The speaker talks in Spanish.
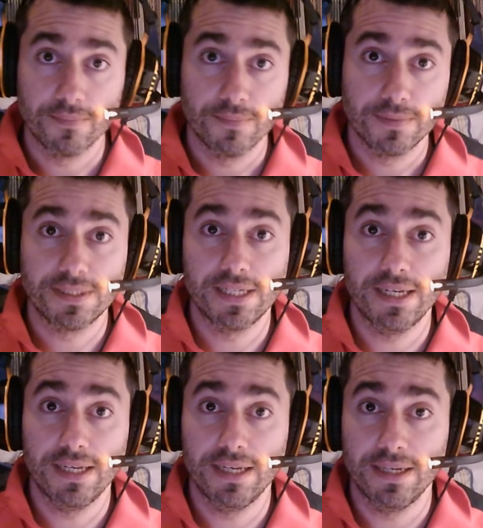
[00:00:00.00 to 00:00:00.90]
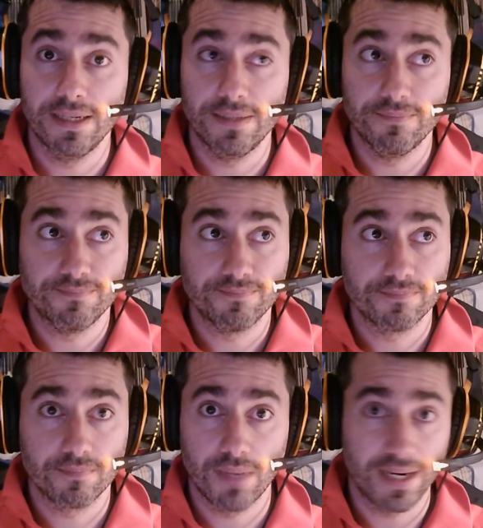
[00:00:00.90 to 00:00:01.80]
Si
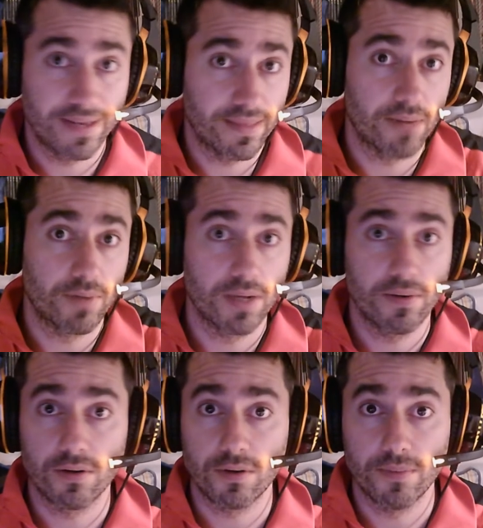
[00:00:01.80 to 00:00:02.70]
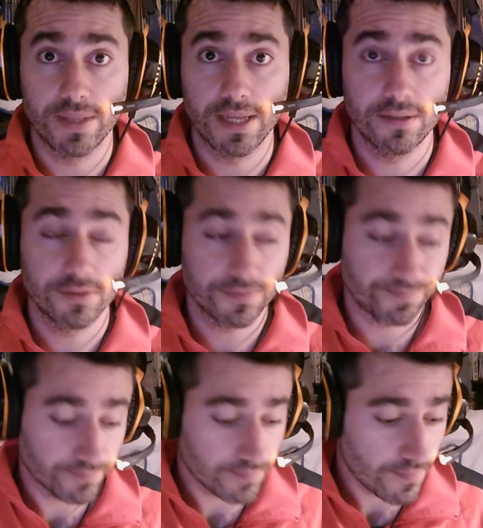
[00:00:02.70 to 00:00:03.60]
me queréis dejar por ahí abajo los comentarios.
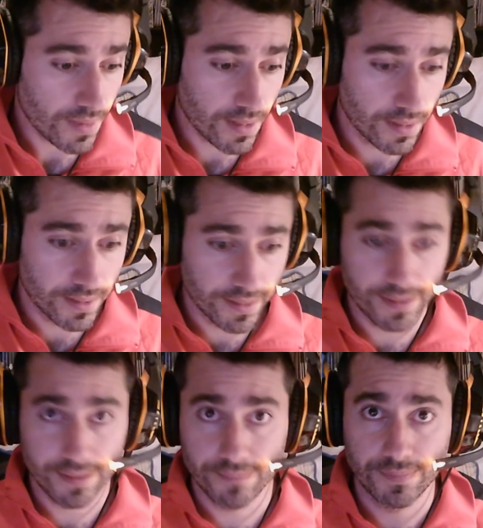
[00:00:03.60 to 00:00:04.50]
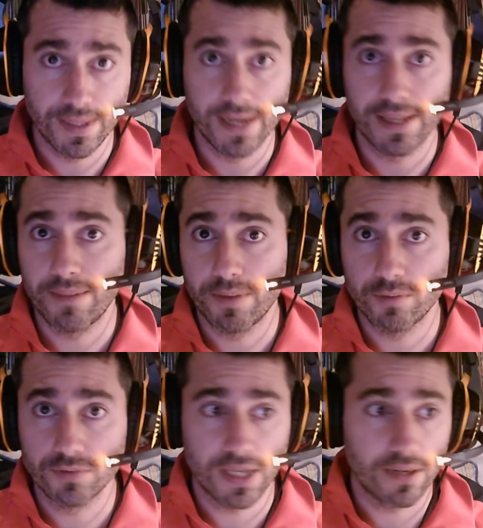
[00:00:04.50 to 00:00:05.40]
Eh, darle a me
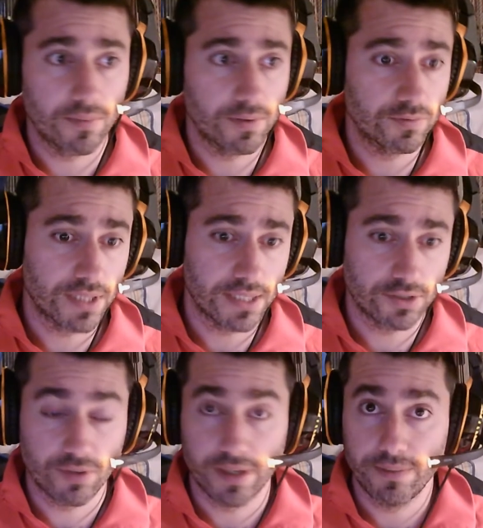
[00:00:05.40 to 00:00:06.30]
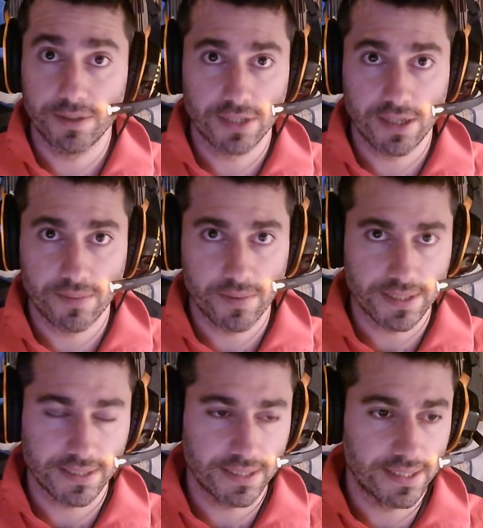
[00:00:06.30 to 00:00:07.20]
gusta, no me gusta, suscribiros en la primera
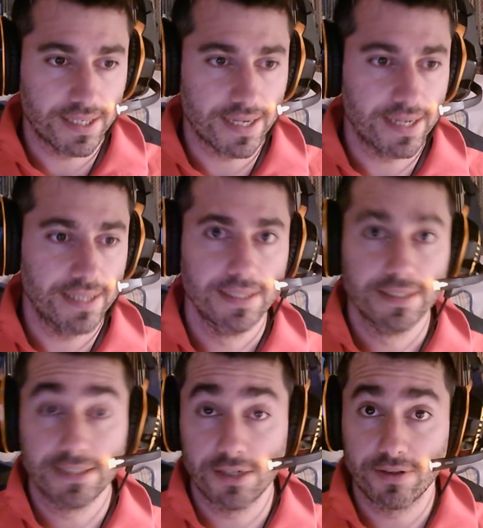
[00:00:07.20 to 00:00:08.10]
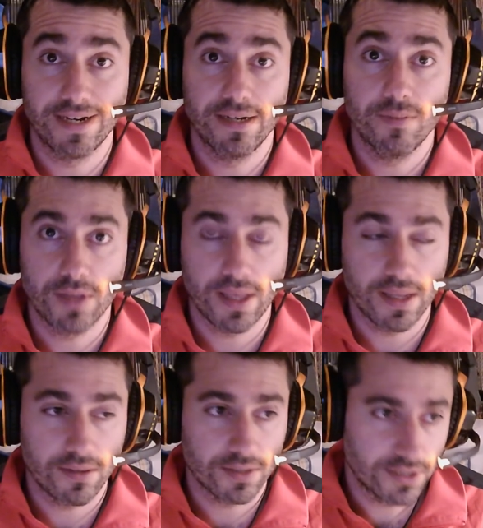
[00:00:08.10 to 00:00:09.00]
vez que estéis en el canal. Si no tenéis ni puta idea
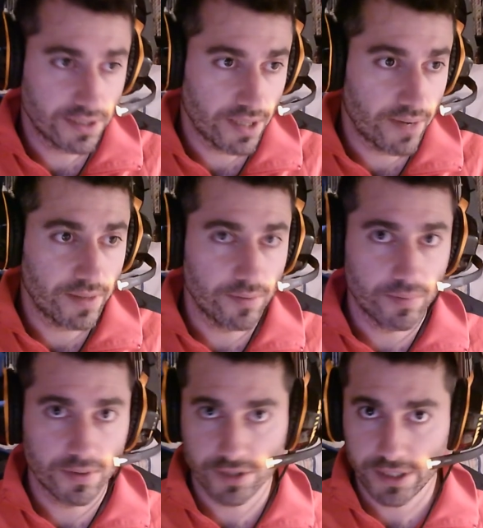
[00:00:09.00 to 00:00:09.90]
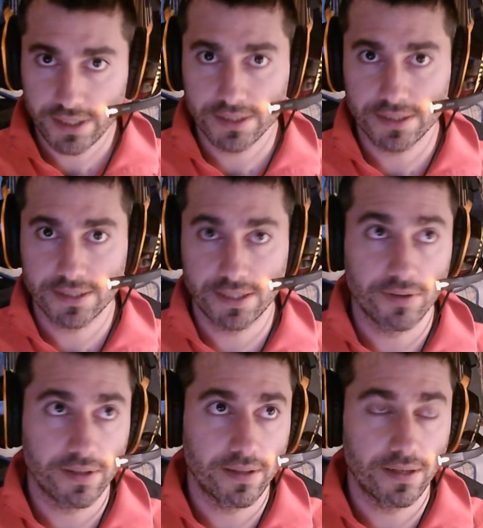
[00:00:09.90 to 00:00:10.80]
de lo que os estoy hablando, pues no sé. Eh, si no
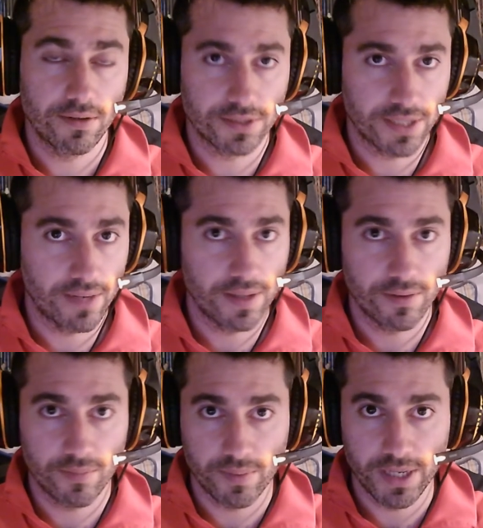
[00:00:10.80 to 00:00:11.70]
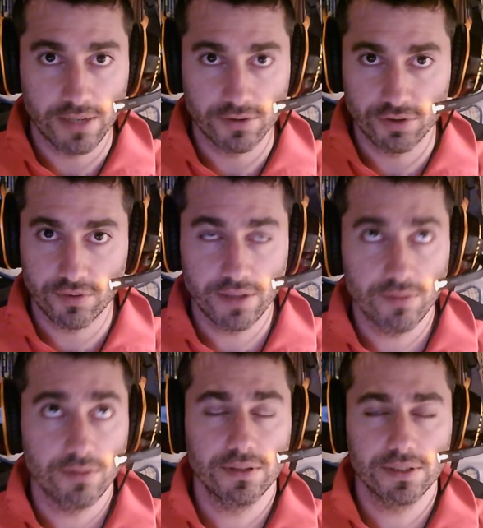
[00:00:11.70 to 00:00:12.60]
entendéis lo que os estoy hablando, pues mirad los
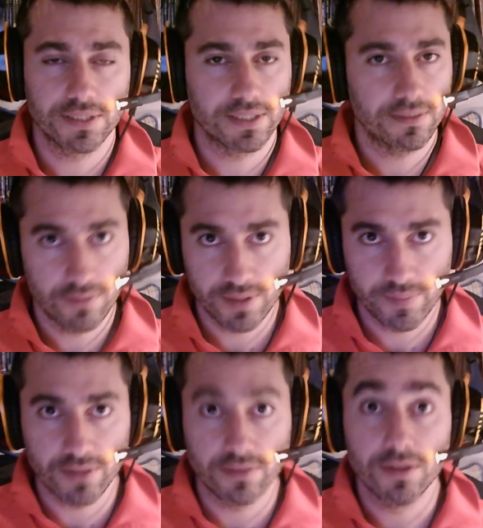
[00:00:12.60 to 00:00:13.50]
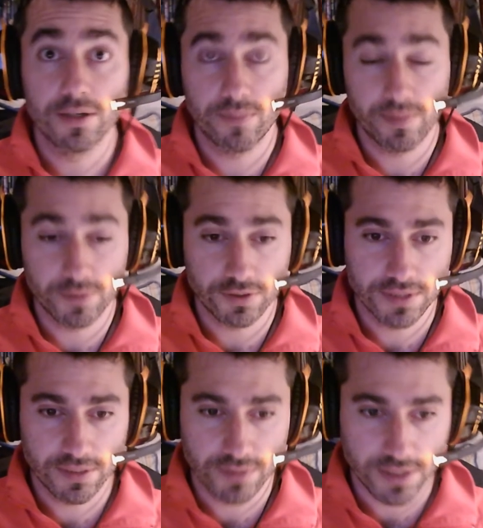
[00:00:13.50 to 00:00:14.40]
subtítulos, yo qué sé, lo típico. Nos vemos, chao, chao.